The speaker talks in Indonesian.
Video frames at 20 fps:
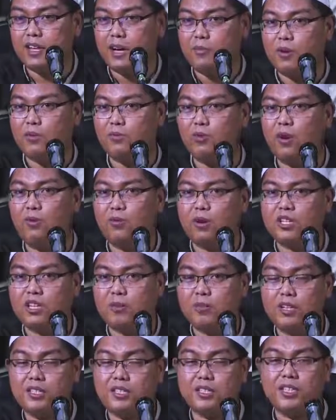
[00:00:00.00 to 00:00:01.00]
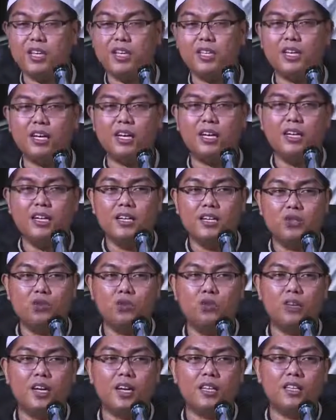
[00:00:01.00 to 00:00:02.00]
Kapan mau ngobrol sama istri? Sehingga
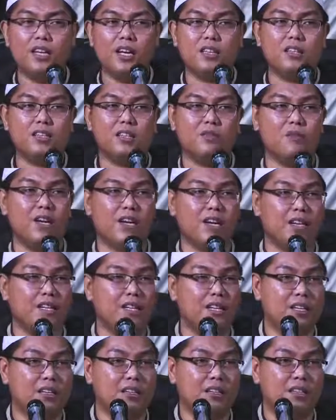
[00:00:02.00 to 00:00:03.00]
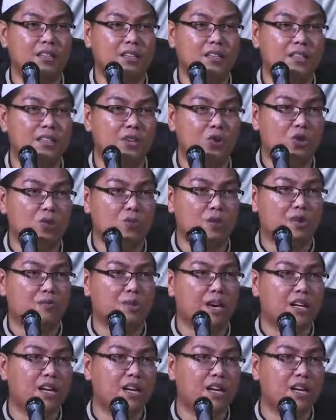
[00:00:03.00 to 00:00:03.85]
surga tidak terciptakan di di rumah.